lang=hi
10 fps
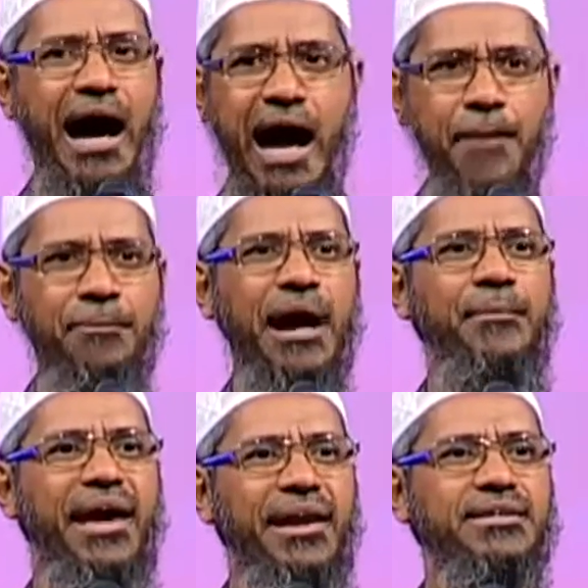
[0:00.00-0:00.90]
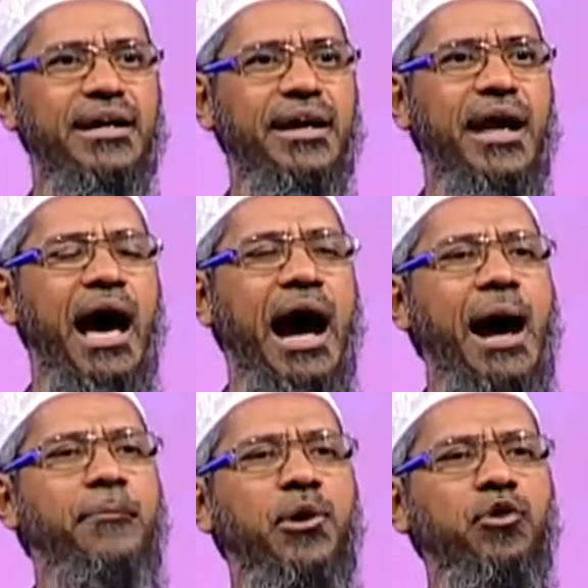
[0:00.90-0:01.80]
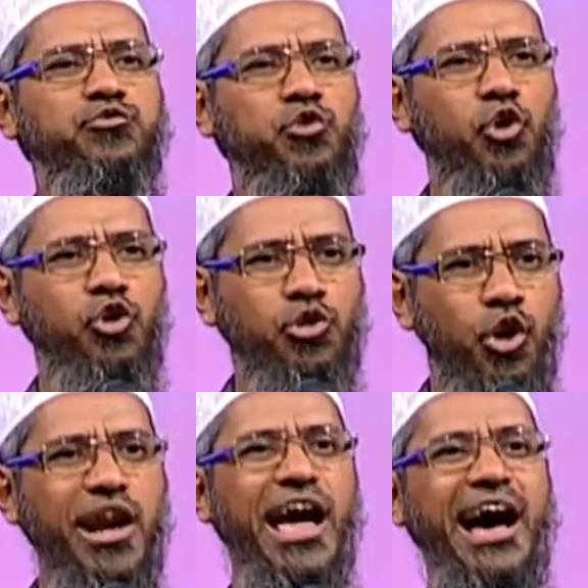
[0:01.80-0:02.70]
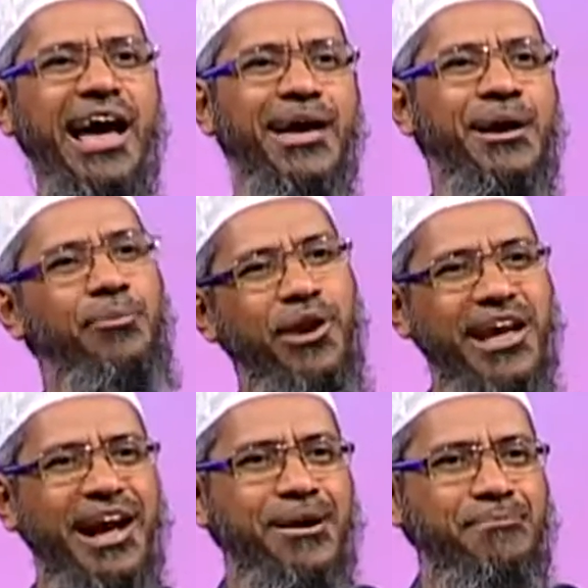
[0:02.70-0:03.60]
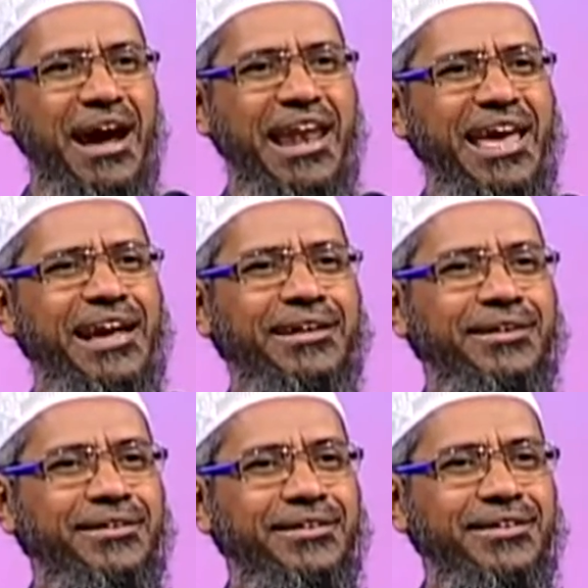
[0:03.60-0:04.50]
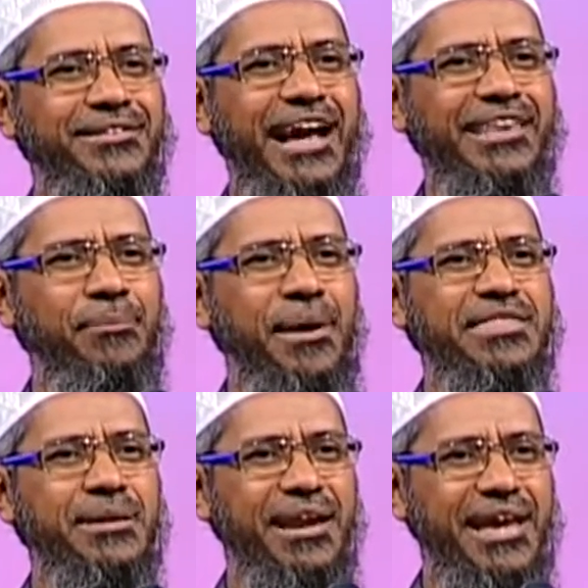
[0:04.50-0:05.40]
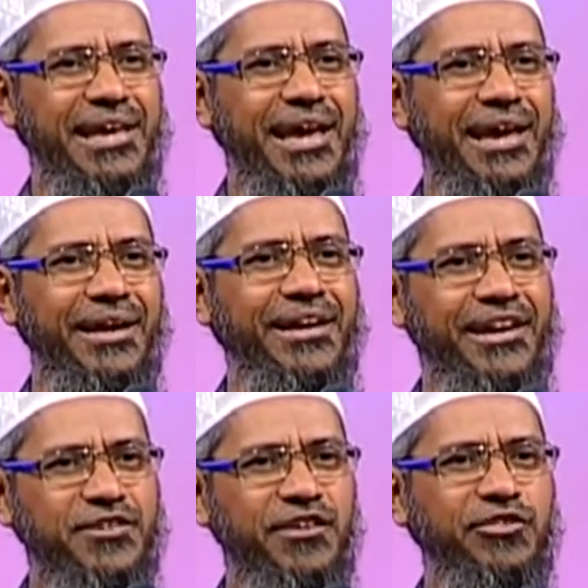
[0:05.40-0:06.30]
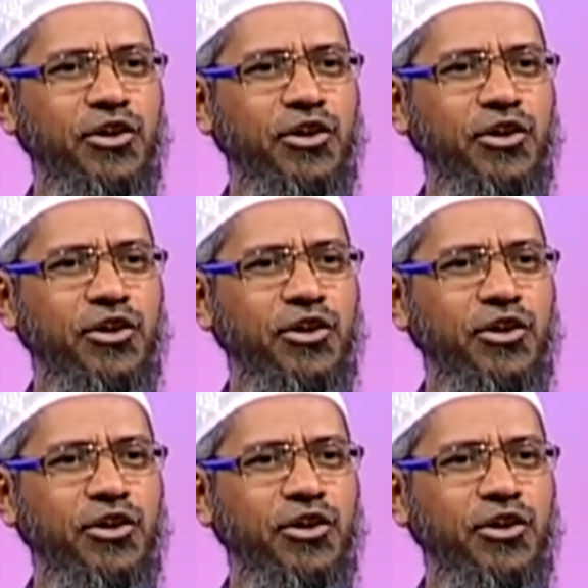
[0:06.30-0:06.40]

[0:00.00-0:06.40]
आपका मैनेजर आपके उसूल को तोड़ रहा है बोलेगा मालिक ज़्यादा पैसे मिलेंगे रिश्वत